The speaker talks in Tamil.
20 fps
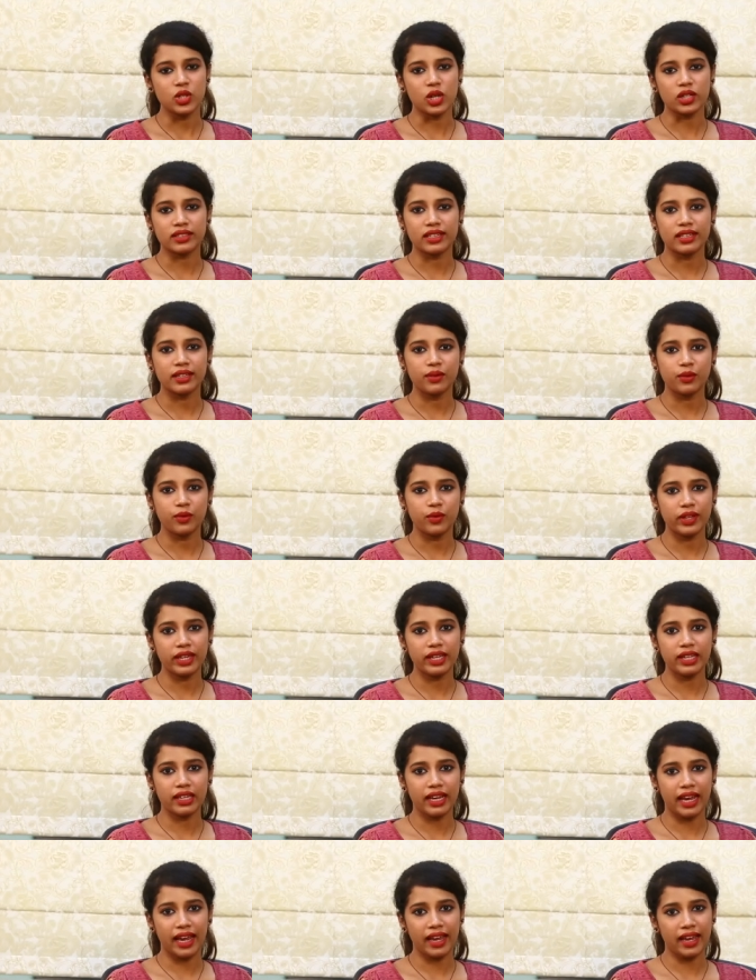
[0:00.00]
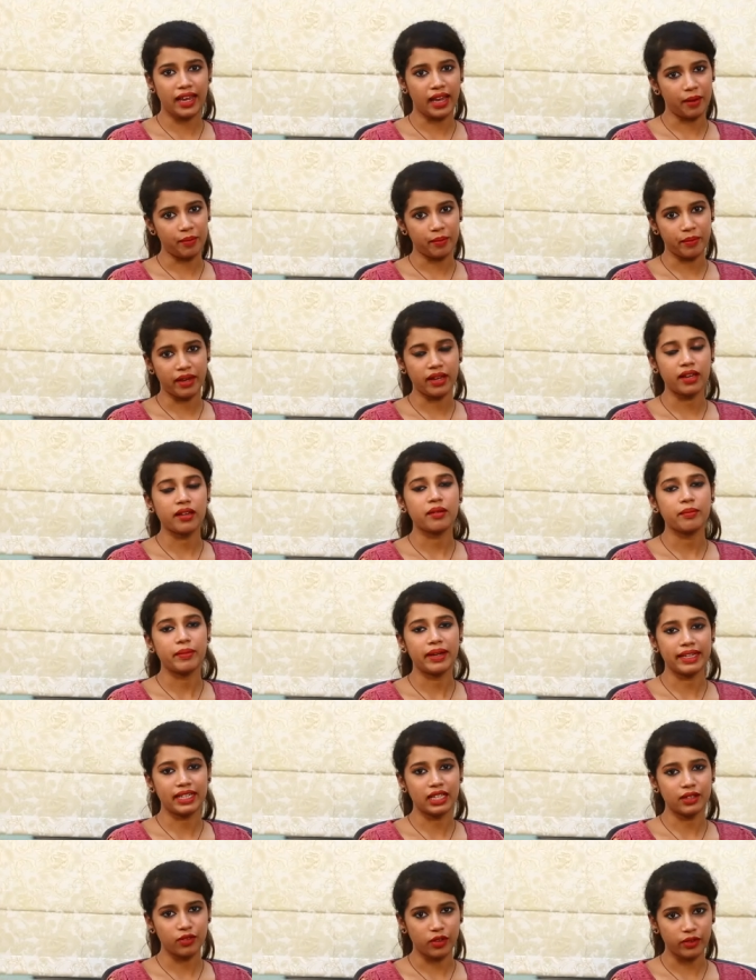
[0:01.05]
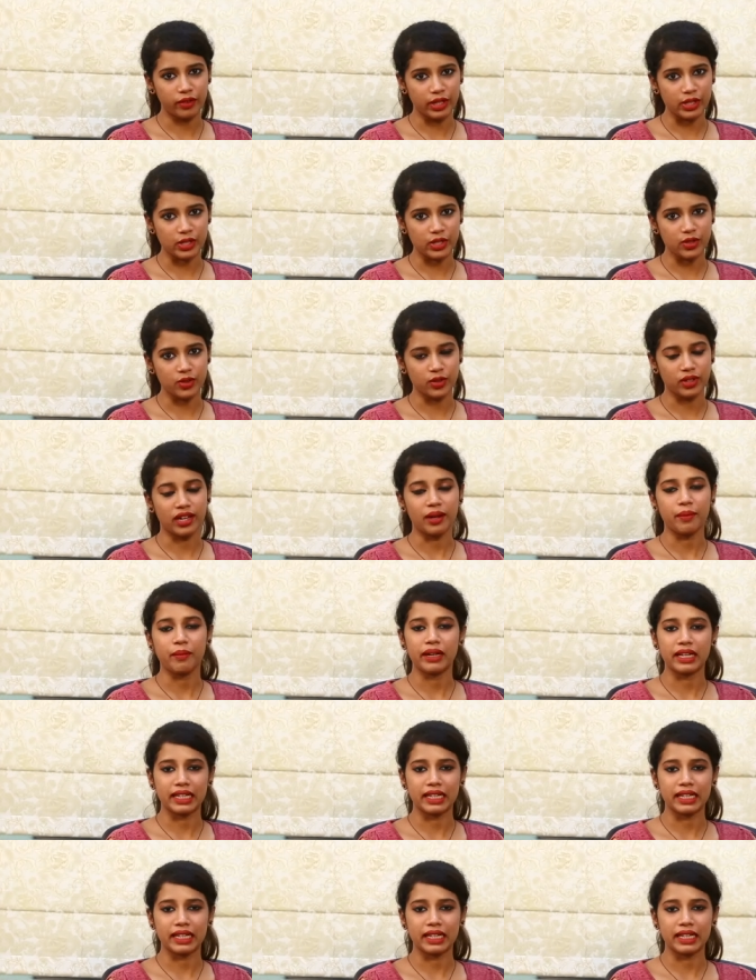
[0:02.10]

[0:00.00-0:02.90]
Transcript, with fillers: டாக்டர் வி கே எம்ஏ மெடிக்கல் ஃபவுண்டேஷனோட